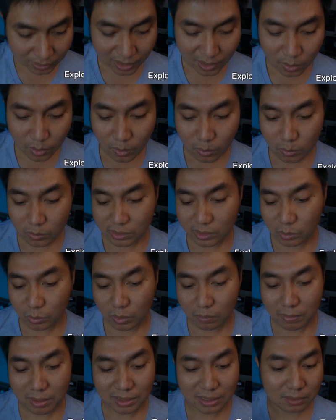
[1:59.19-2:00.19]
จะให้ความรู้สึก
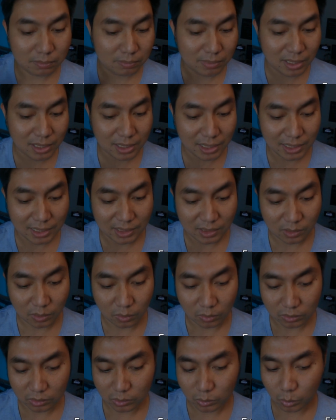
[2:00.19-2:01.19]
ว่ามันจะมีกลิ่นข
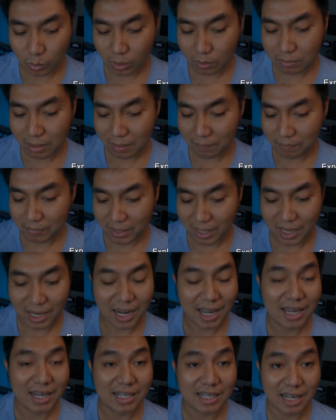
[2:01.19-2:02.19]
องตัวแบบอะ
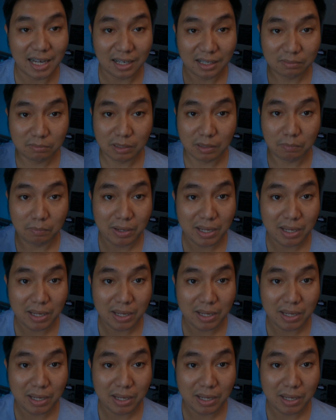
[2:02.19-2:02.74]
ไรเดียเหมือน